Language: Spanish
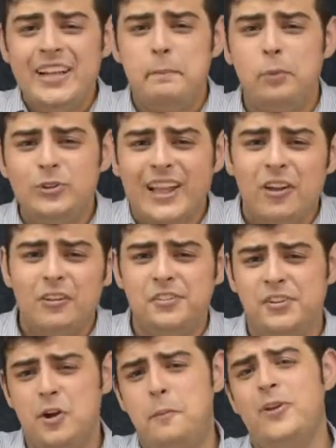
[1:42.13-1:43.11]
el diputado
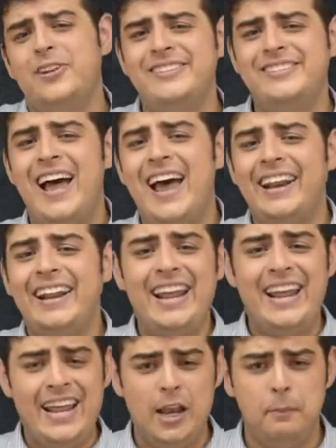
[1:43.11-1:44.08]
decidió protestar.
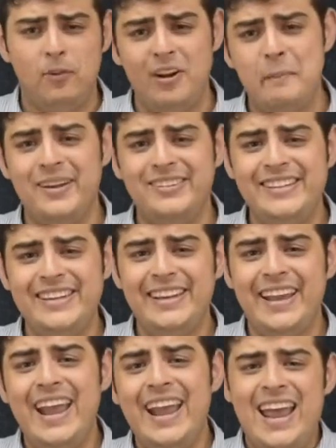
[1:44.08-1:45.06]
El problema
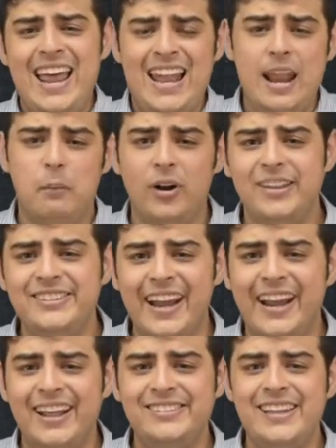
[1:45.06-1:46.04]
sigue, la
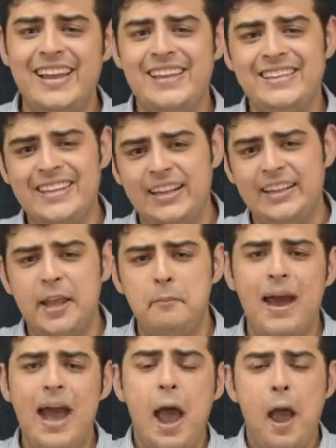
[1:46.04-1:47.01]
molestia crece y el
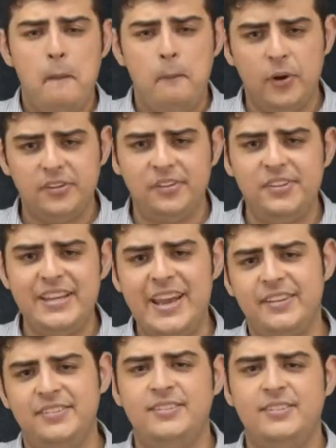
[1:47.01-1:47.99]
tema, pues así
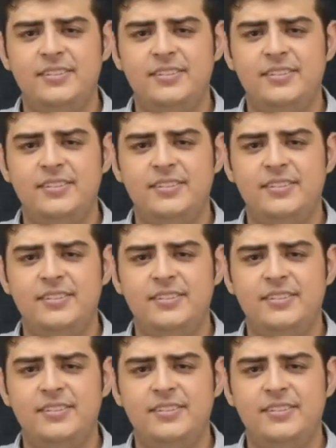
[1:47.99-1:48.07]
es.